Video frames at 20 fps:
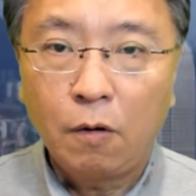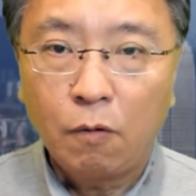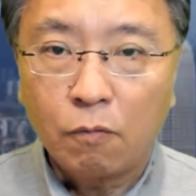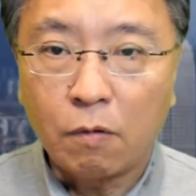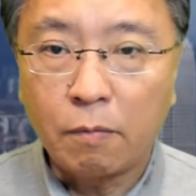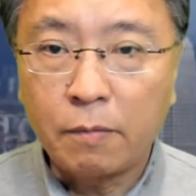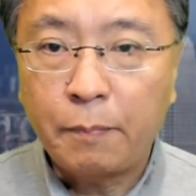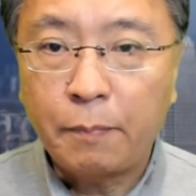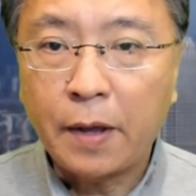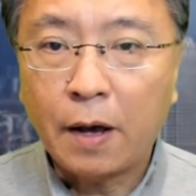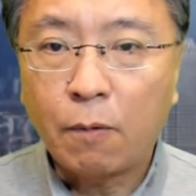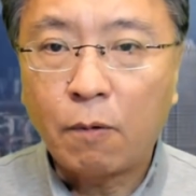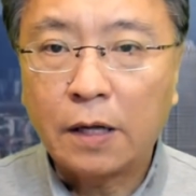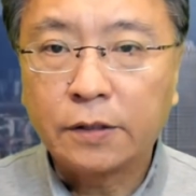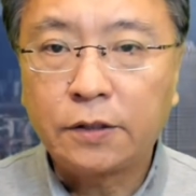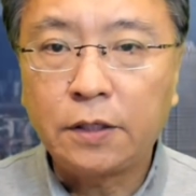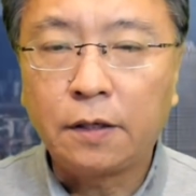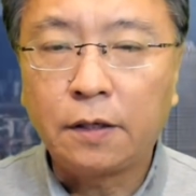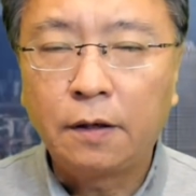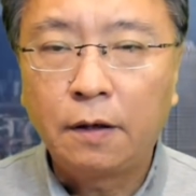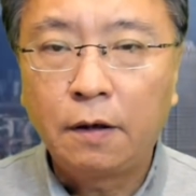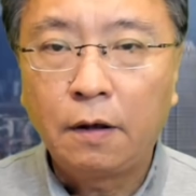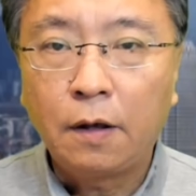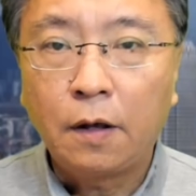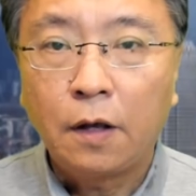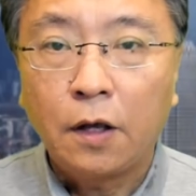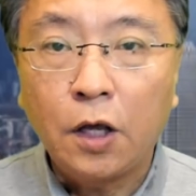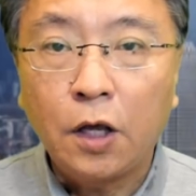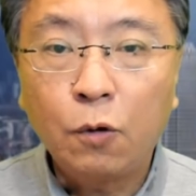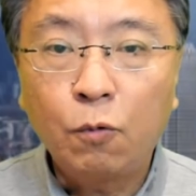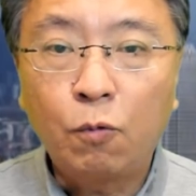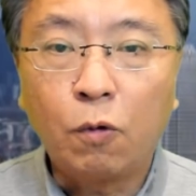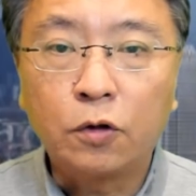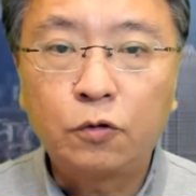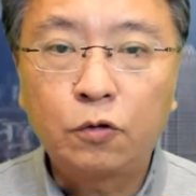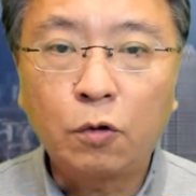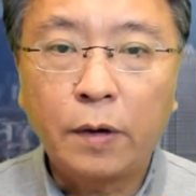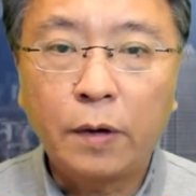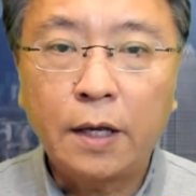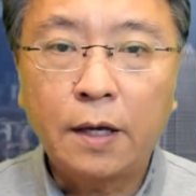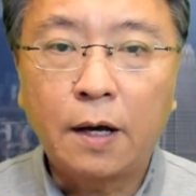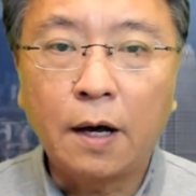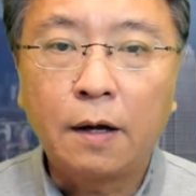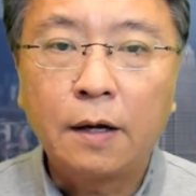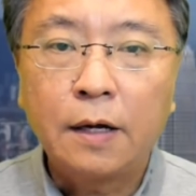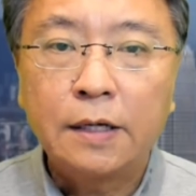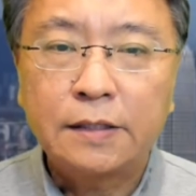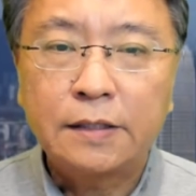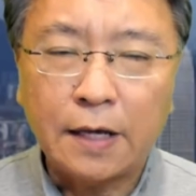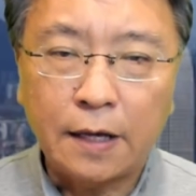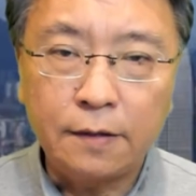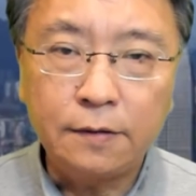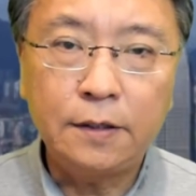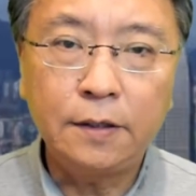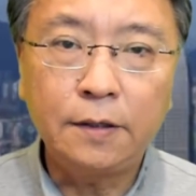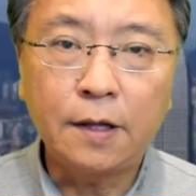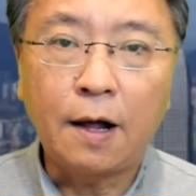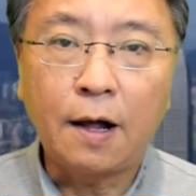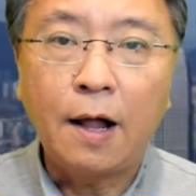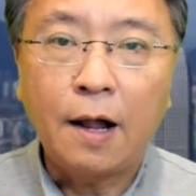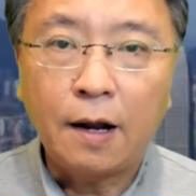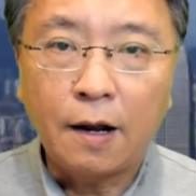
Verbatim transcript: 我们不要忘记，英国作为一个曾经的